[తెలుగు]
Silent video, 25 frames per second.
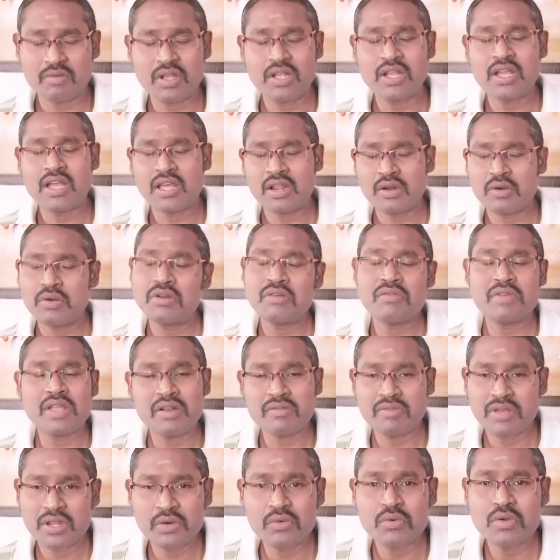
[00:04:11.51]
ఒక రెండు
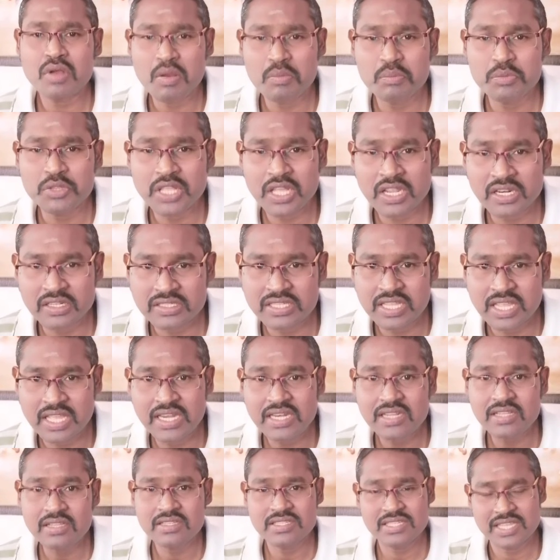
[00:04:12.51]
వేల వరకు అమ్ముతాను
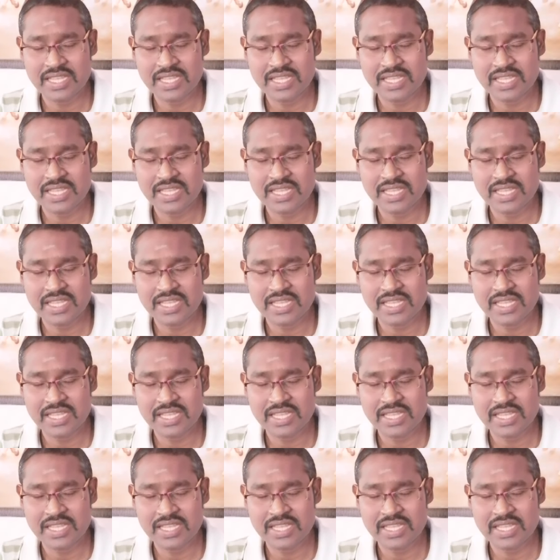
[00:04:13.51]
సార్